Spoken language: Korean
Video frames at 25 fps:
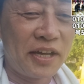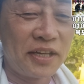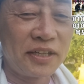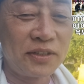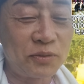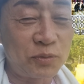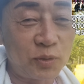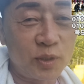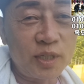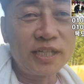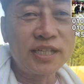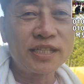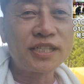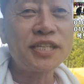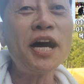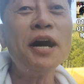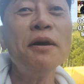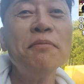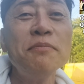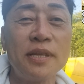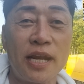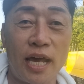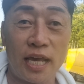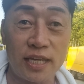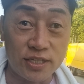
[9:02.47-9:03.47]
우리는
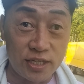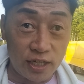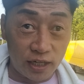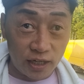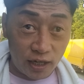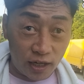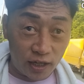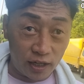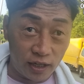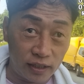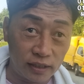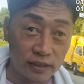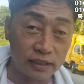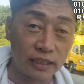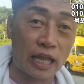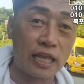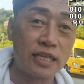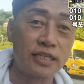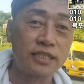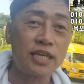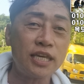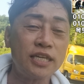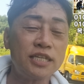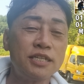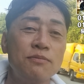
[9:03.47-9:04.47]
섬이라서
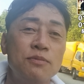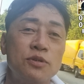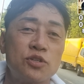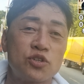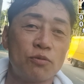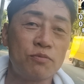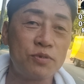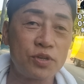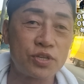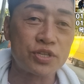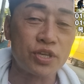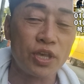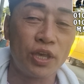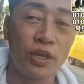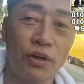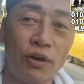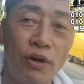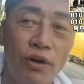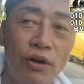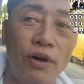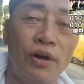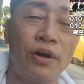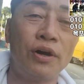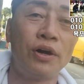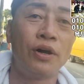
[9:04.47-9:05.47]
단체심이 좀
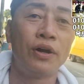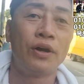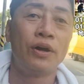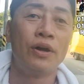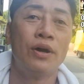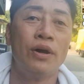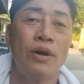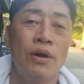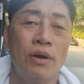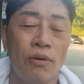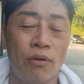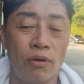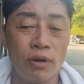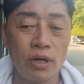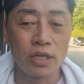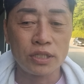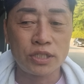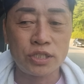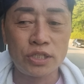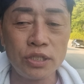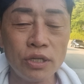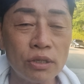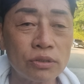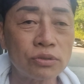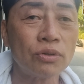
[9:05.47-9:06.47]
있어요. 원래
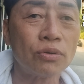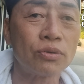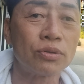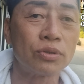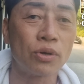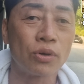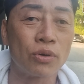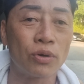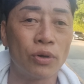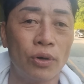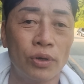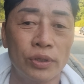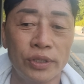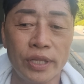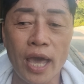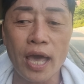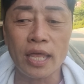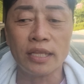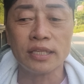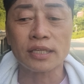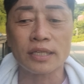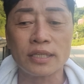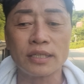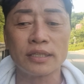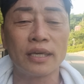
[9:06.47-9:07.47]
지역도 그러고 내가
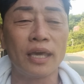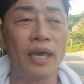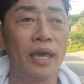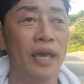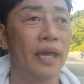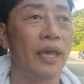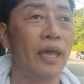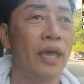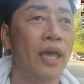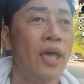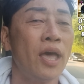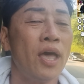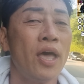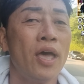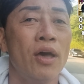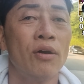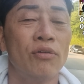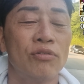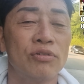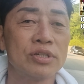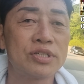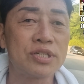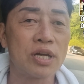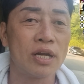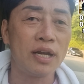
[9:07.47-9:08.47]
느낀 게
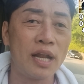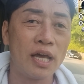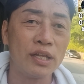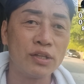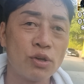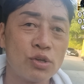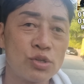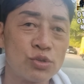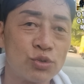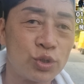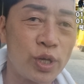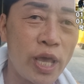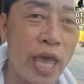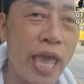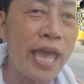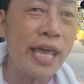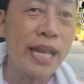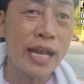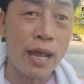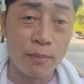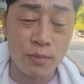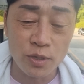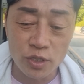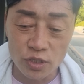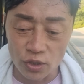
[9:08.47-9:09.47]
우리 전라도에서 우리
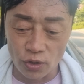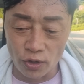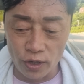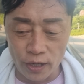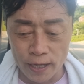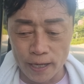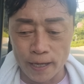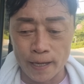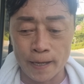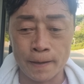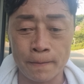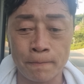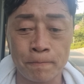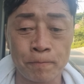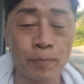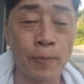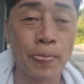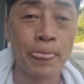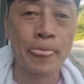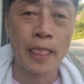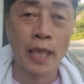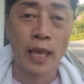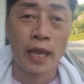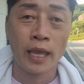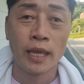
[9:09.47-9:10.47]
해남 있죠.
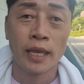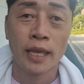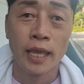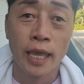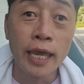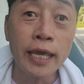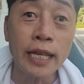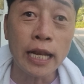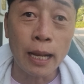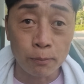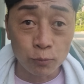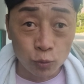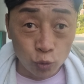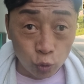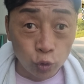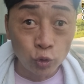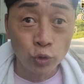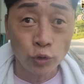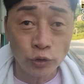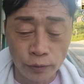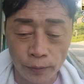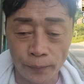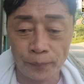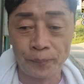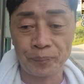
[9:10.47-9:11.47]
해남 군.